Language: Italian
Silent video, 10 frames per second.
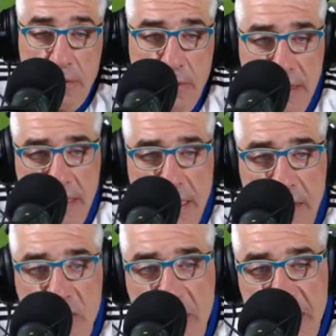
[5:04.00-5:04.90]

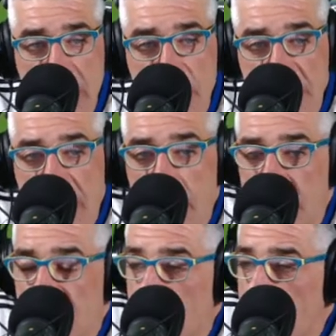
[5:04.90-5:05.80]
quindi c'è sempre
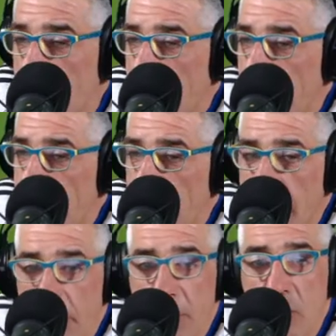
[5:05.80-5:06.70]
tempo insomma,
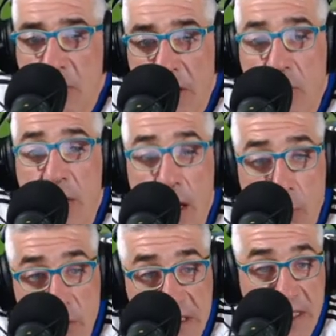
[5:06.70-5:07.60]
per, per ulteriori
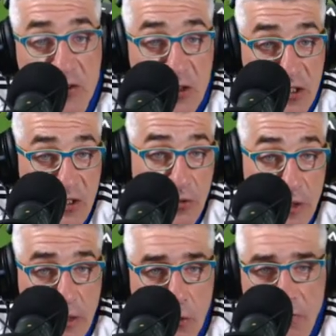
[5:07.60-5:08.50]
acquisti e
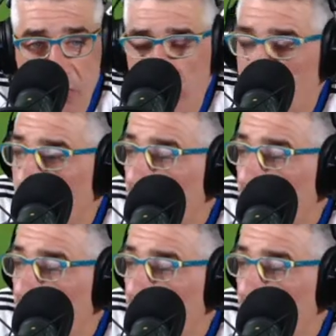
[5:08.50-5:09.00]
cessioni, ovvio.